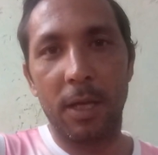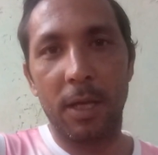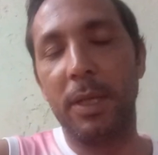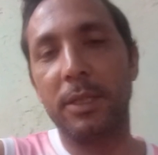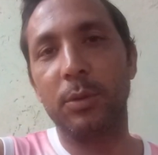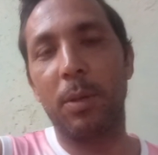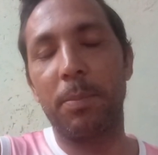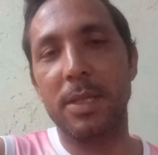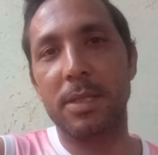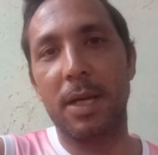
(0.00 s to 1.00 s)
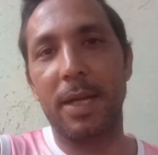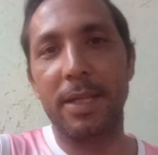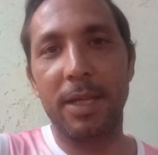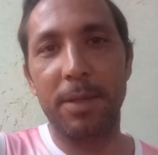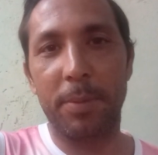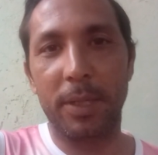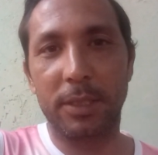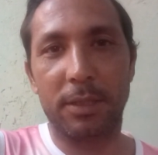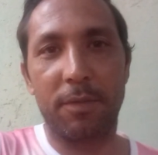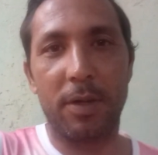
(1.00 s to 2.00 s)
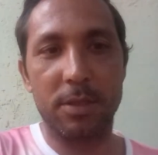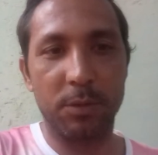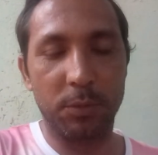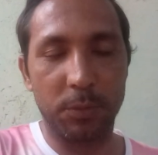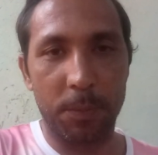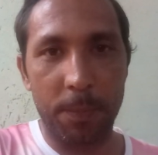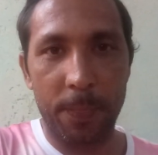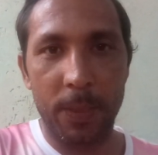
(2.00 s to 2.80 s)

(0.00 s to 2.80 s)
para a gente ir numa pescaria aí, para a gente estar tá fazendo um,